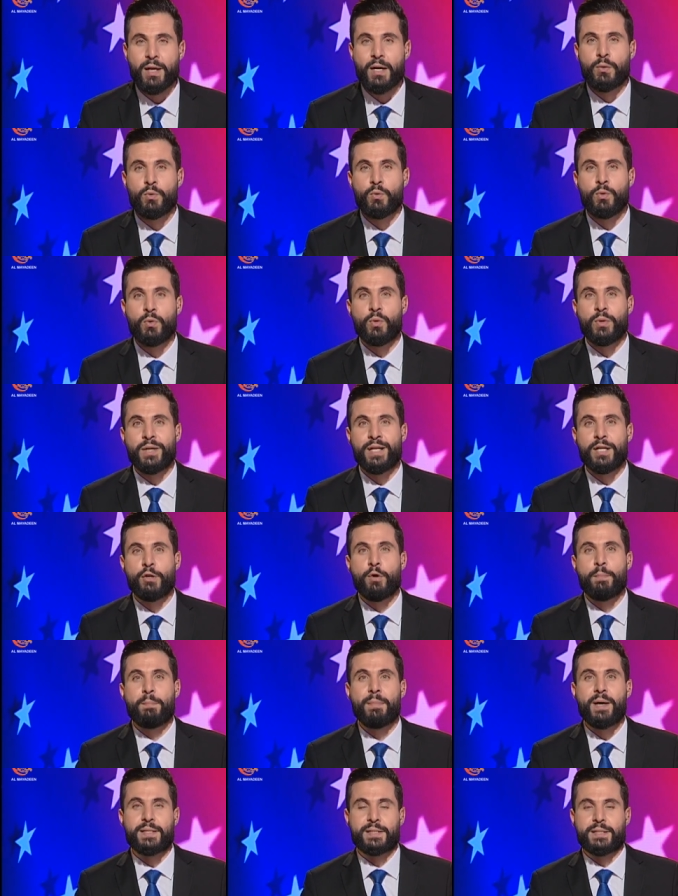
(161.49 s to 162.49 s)
يقوله
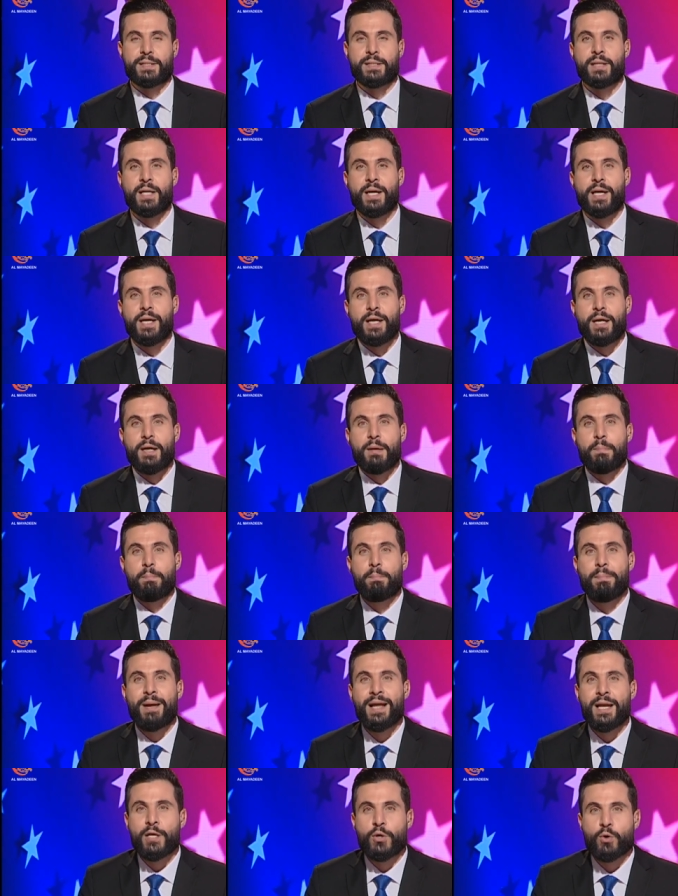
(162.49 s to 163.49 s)
إيلون ماسك
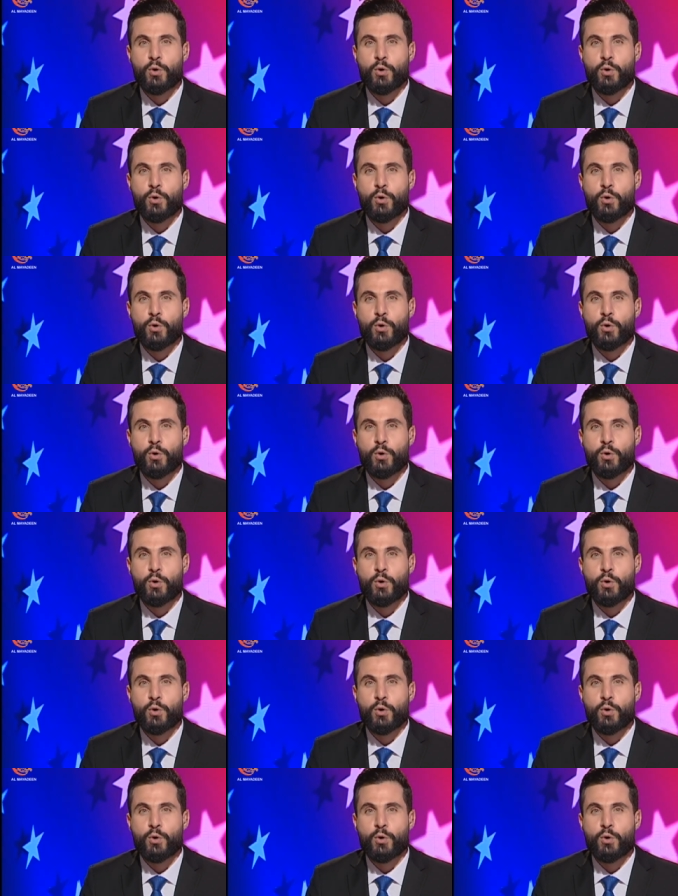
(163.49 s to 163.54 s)
ملك